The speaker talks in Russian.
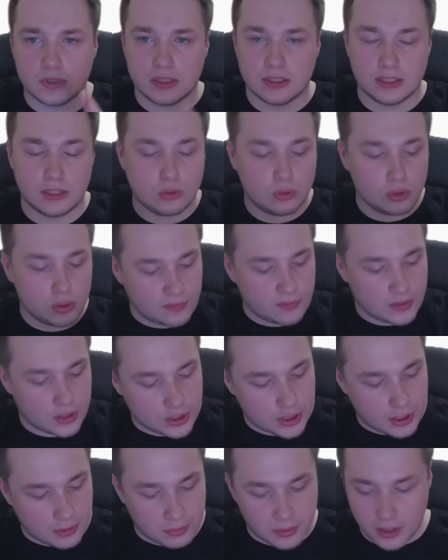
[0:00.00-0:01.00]
Заходим в
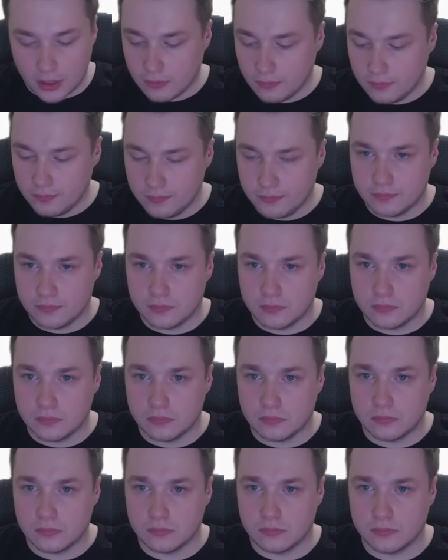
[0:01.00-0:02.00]
наш терминал.
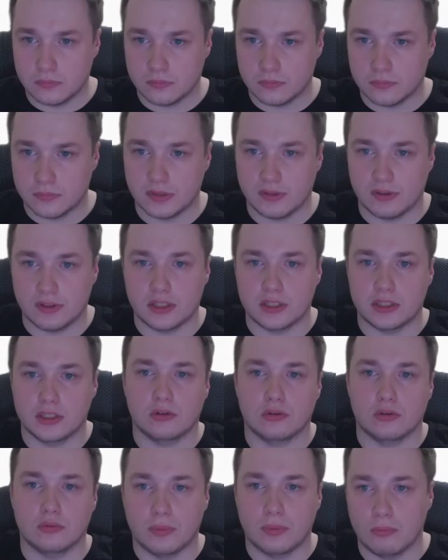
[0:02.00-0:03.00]
Давайте я
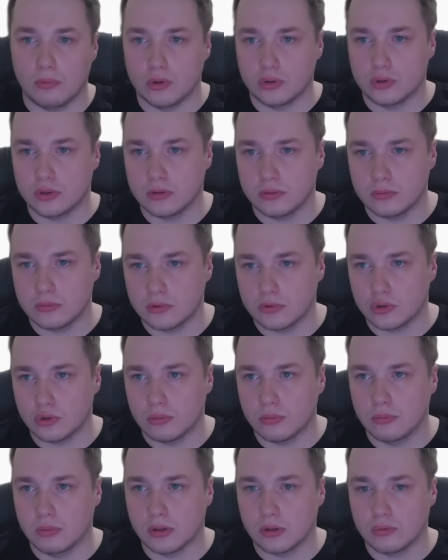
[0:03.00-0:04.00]
сделаю побольше,
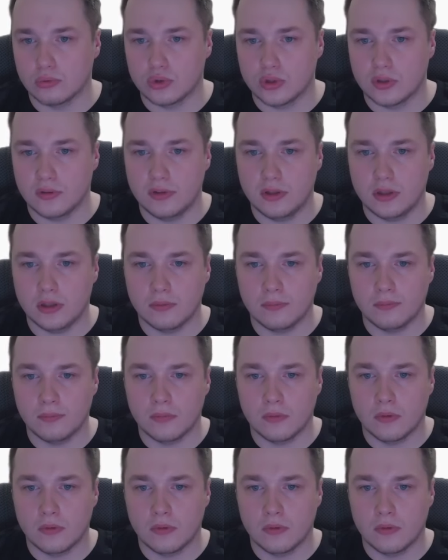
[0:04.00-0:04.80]
чтобы было лучше видно.